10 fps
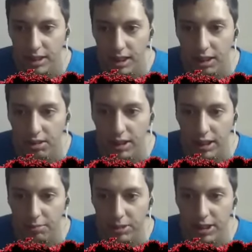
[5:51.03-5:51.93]
Hago que
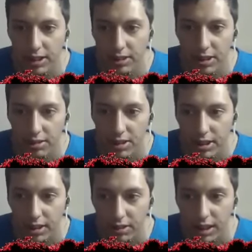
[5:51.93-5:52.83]
la música no se escuche
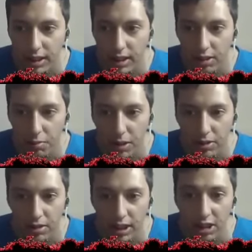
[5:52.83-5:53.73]
tanto. ya, Y creo que
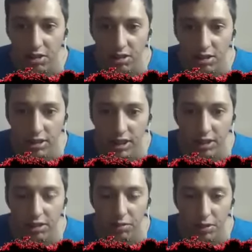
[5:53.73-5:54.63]
paro. Creo,
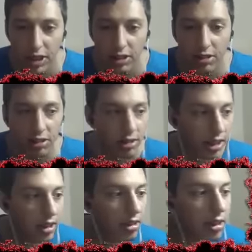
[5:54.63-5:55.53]
creo, creo, creo,